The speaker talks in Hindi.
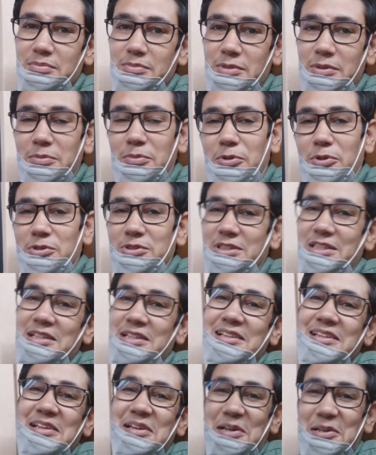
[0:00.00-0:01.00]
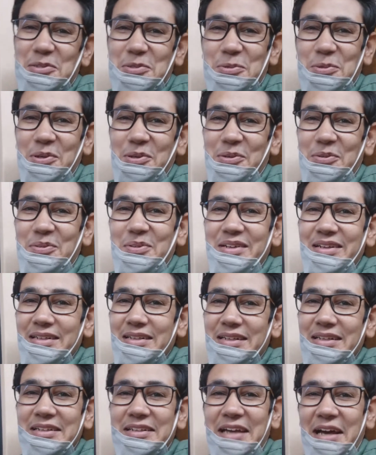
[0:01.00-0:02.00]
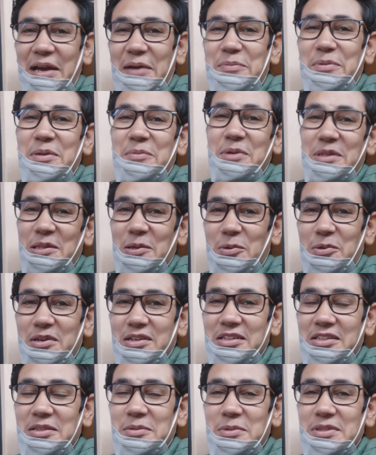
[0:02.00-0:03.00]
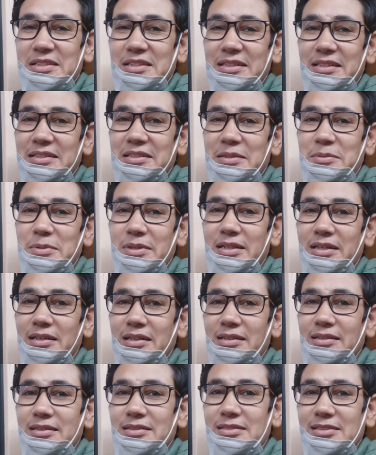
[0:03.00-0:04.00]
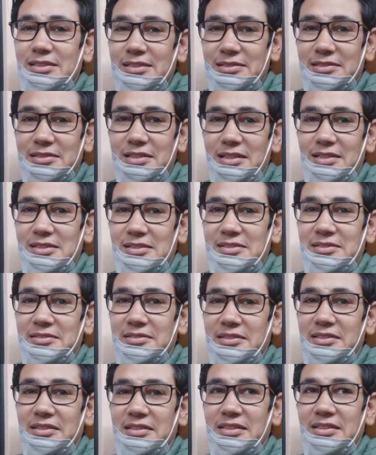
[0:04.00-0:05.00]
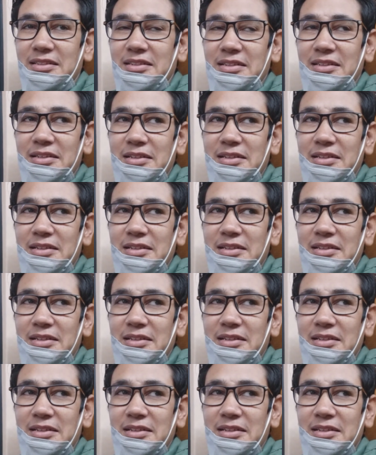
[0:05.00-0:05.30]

मैं बहुत जल्दी आ चुका हूँ टाइम नहीं बताऊँगा कितने बजे आया था मैं हालाँकि छः चालीस की ट्रेन है